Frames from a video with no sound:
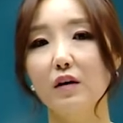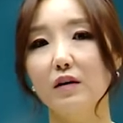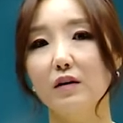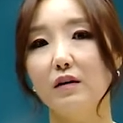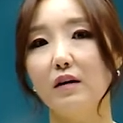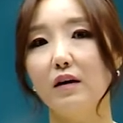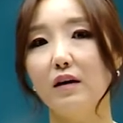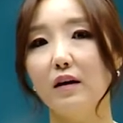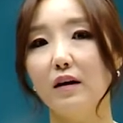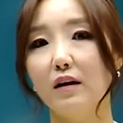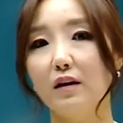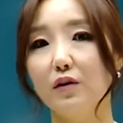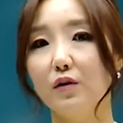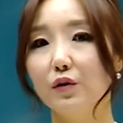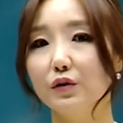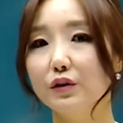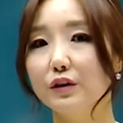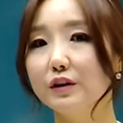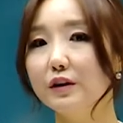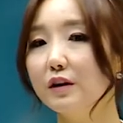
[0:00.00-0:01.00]
네,
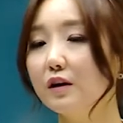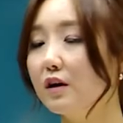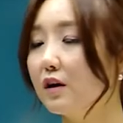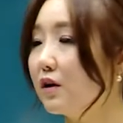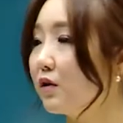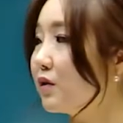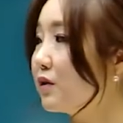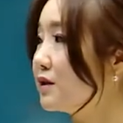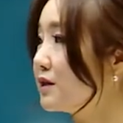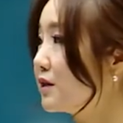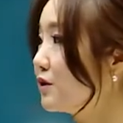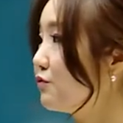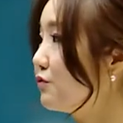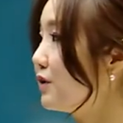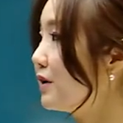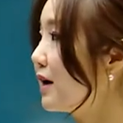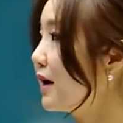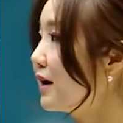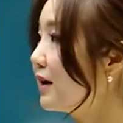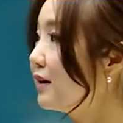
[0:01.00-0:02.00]
이거는 굉장히
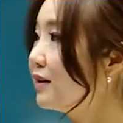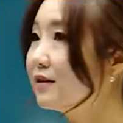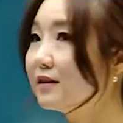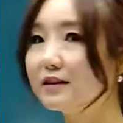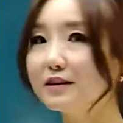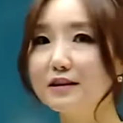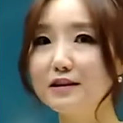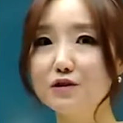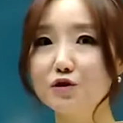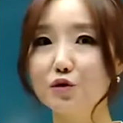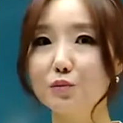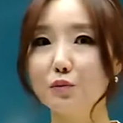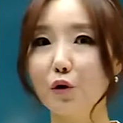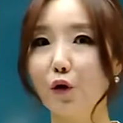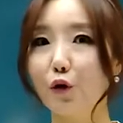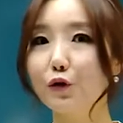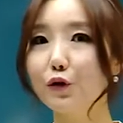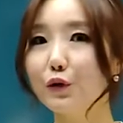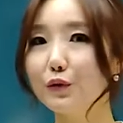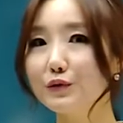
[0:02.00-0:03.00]
우리가 읽는 좀
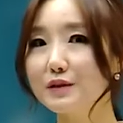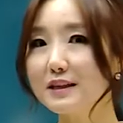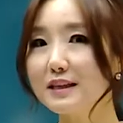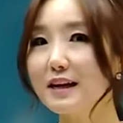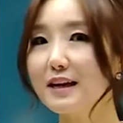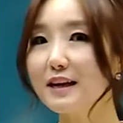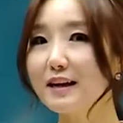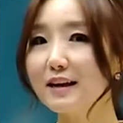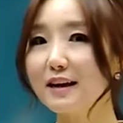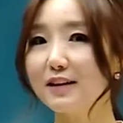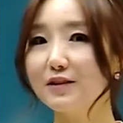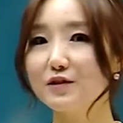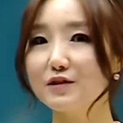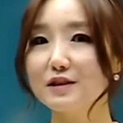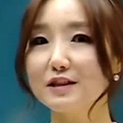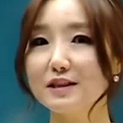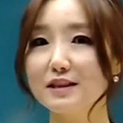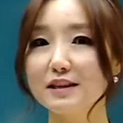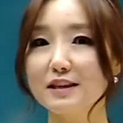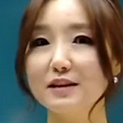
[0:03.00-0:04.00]
어려운
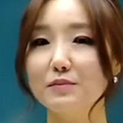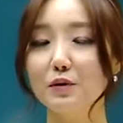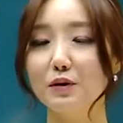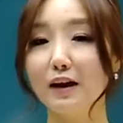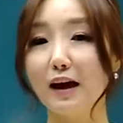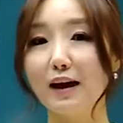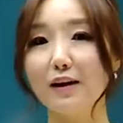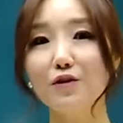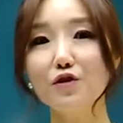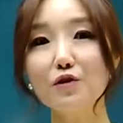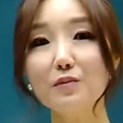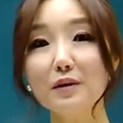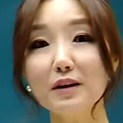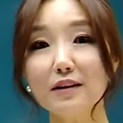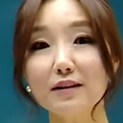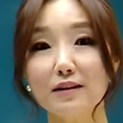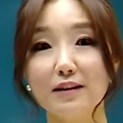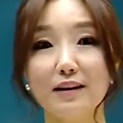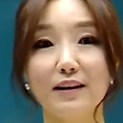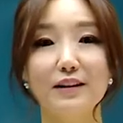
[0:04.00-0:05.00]
책이라든지 뭐
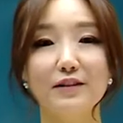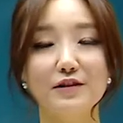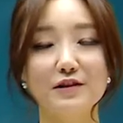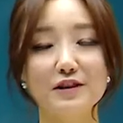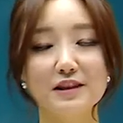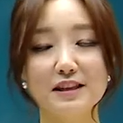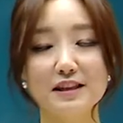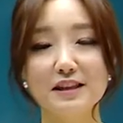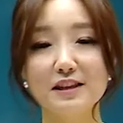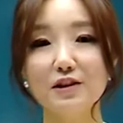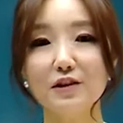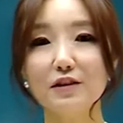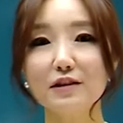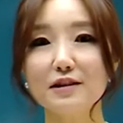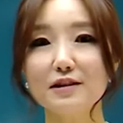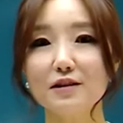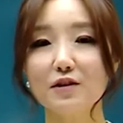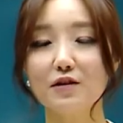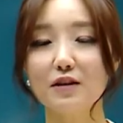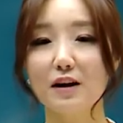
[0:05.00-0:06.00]
다큐멘터리라든지 이런
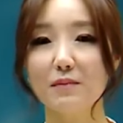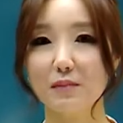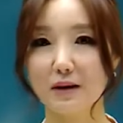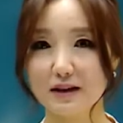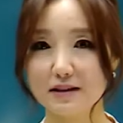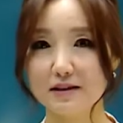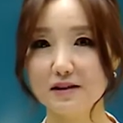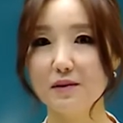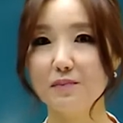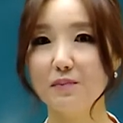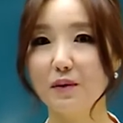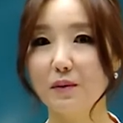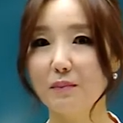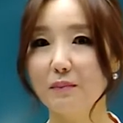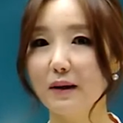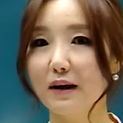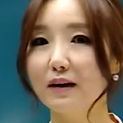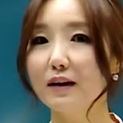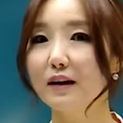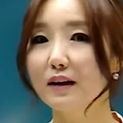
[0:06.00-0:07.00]
데서나 봤을
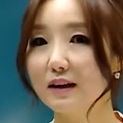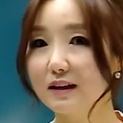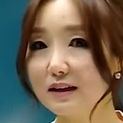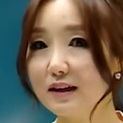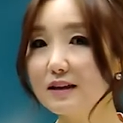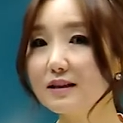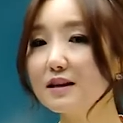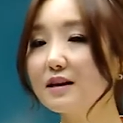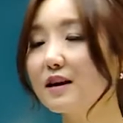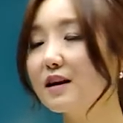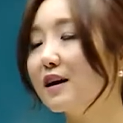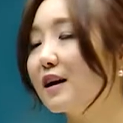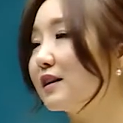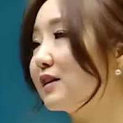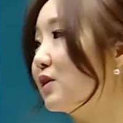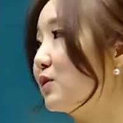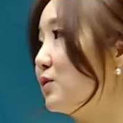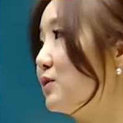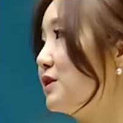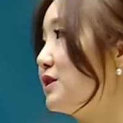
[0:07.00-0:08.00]
법한 상당히
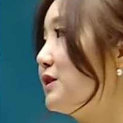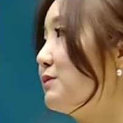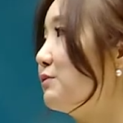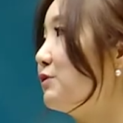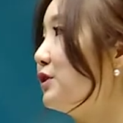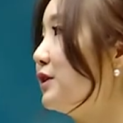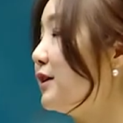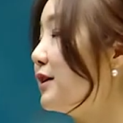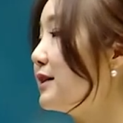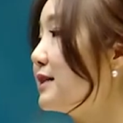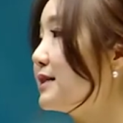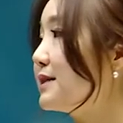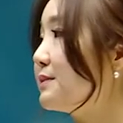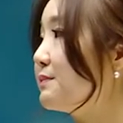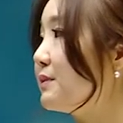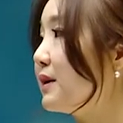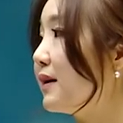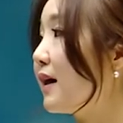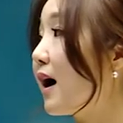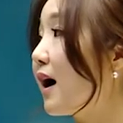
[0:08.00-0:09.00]
까다로운 질문이
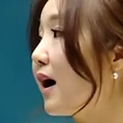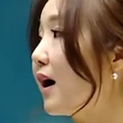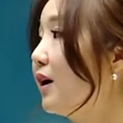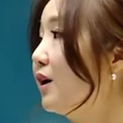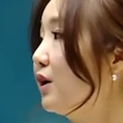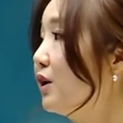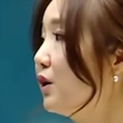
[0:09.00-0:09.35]
되겠습니다.